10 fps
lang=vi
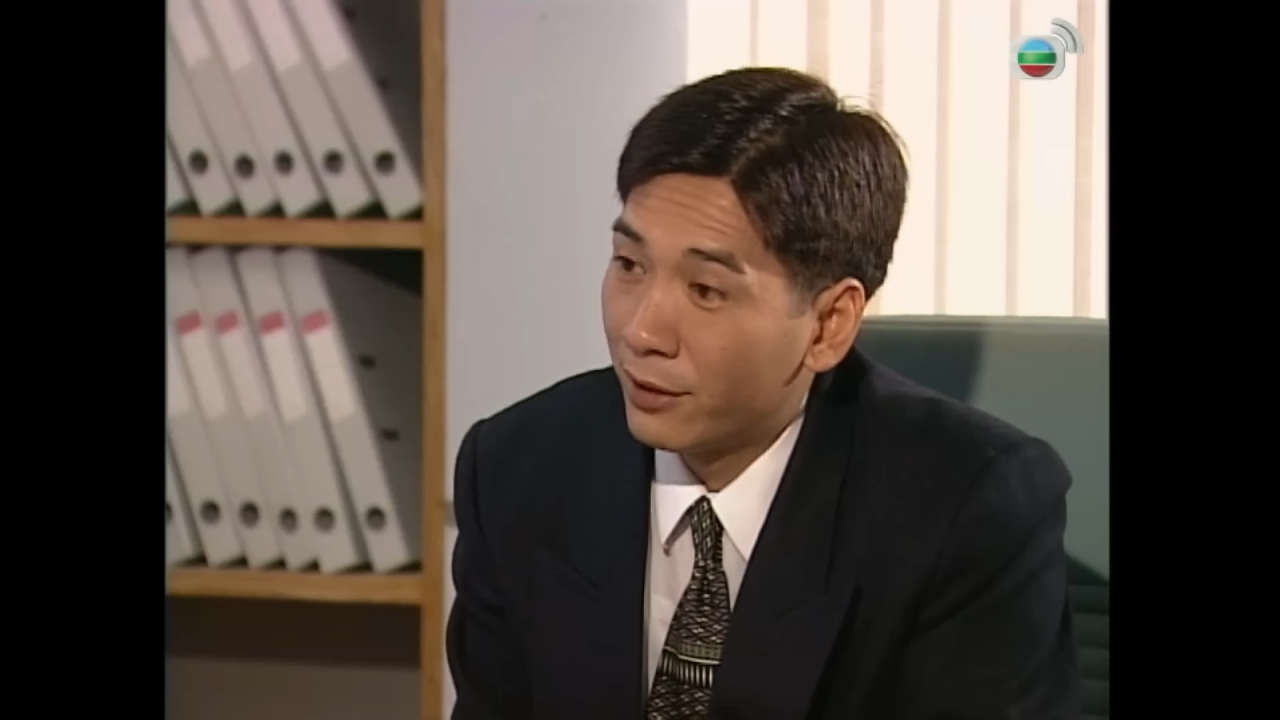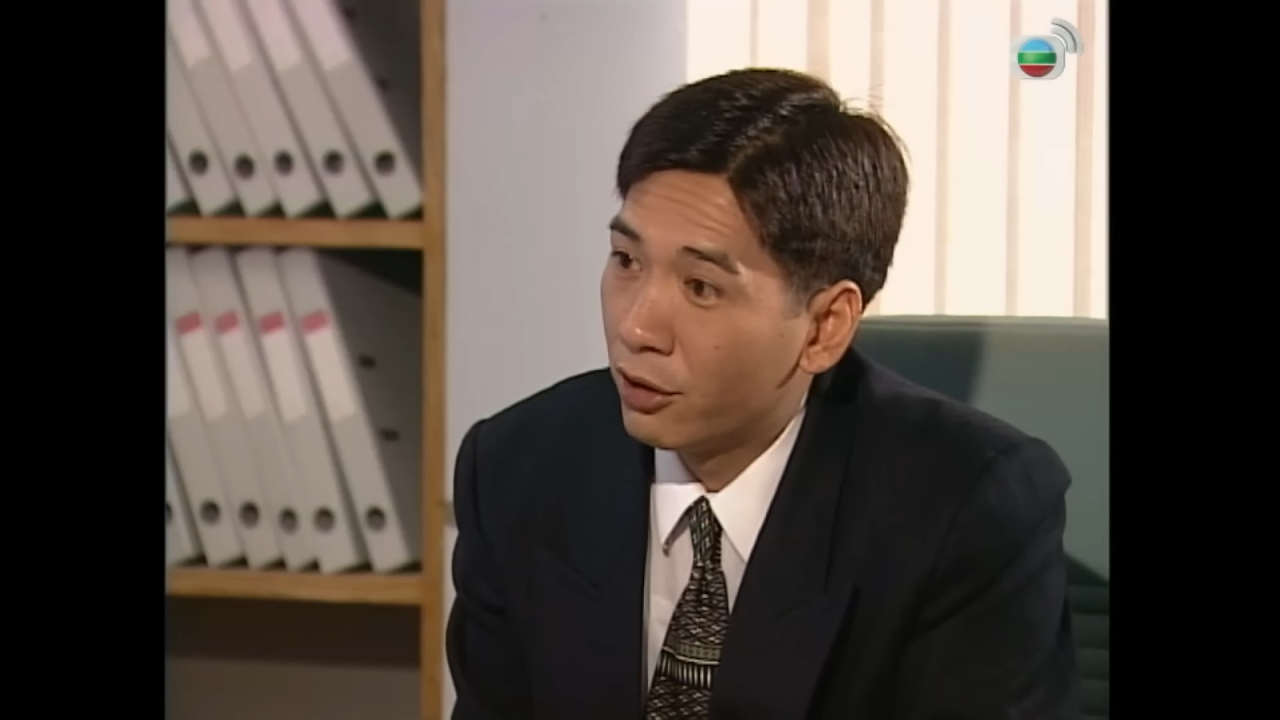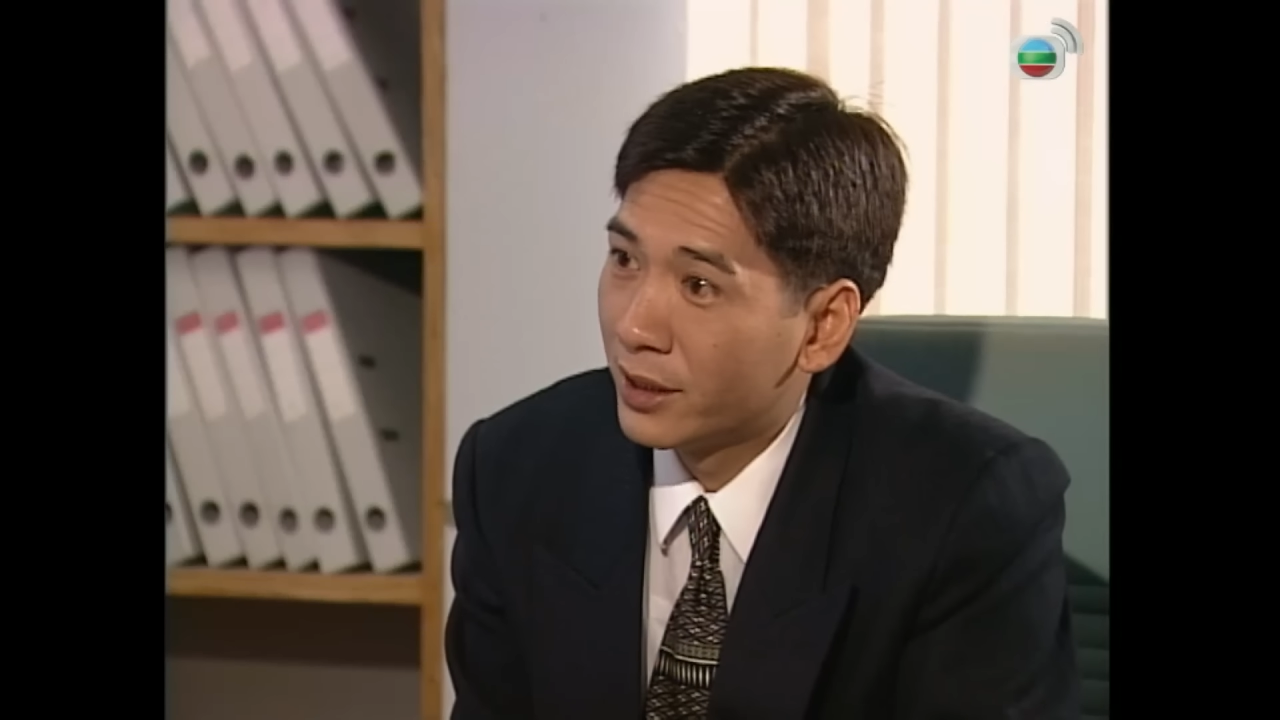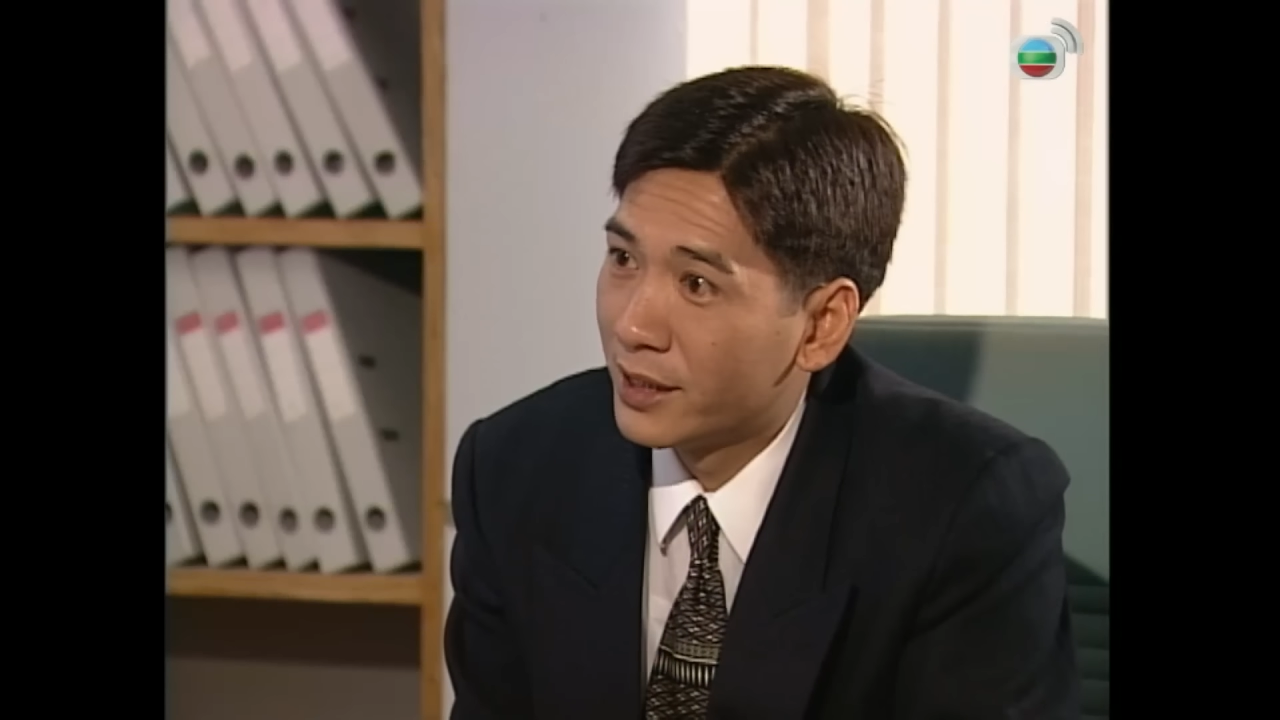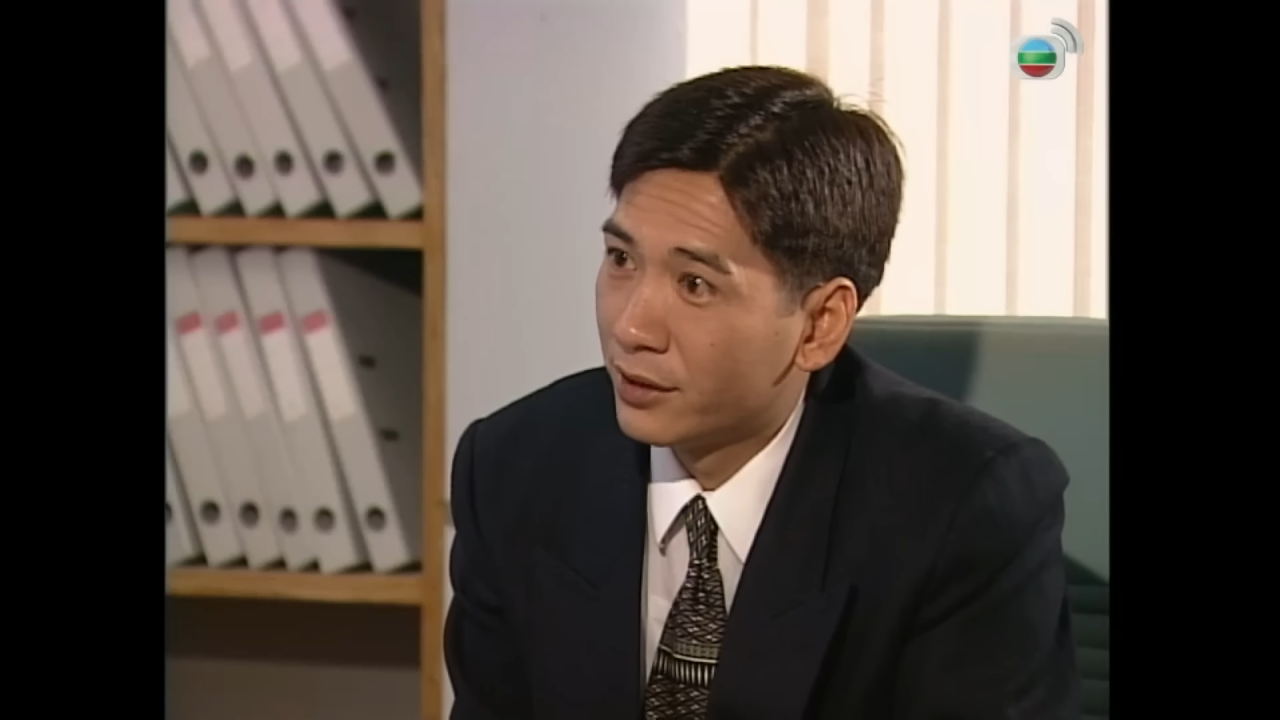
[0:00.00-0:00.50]

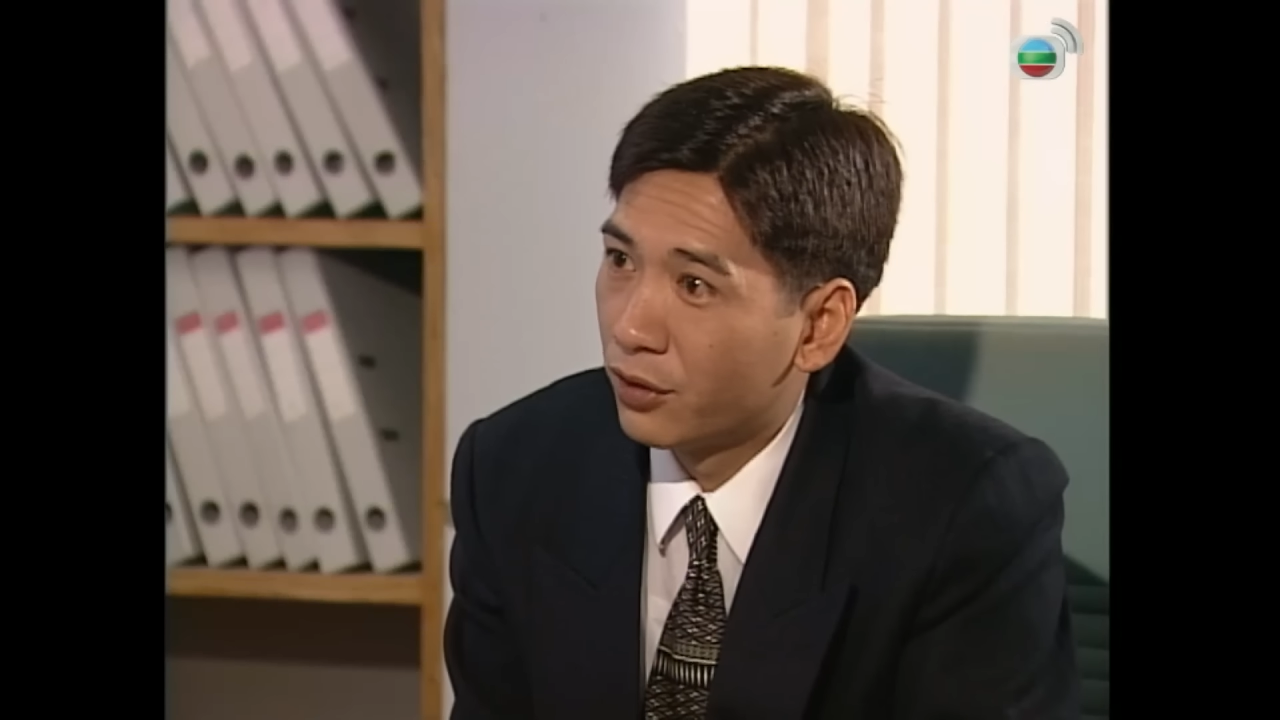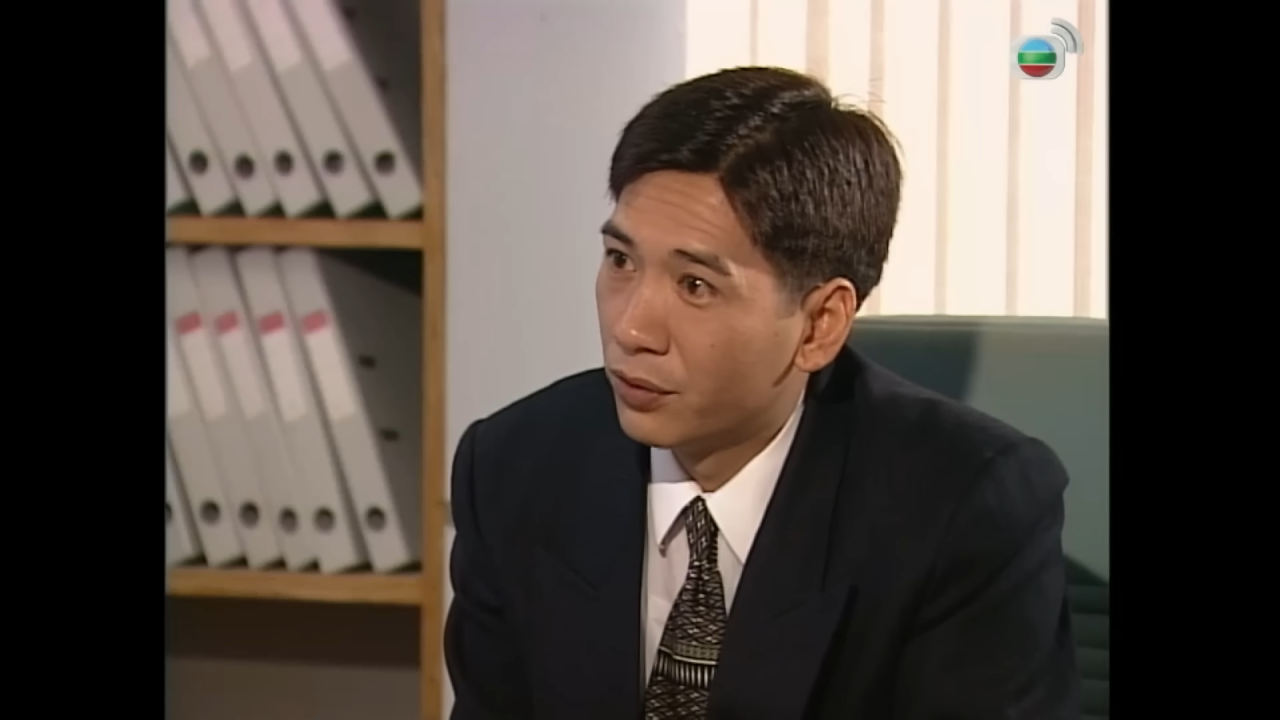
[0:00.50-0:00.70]
Ảnh hưởng tương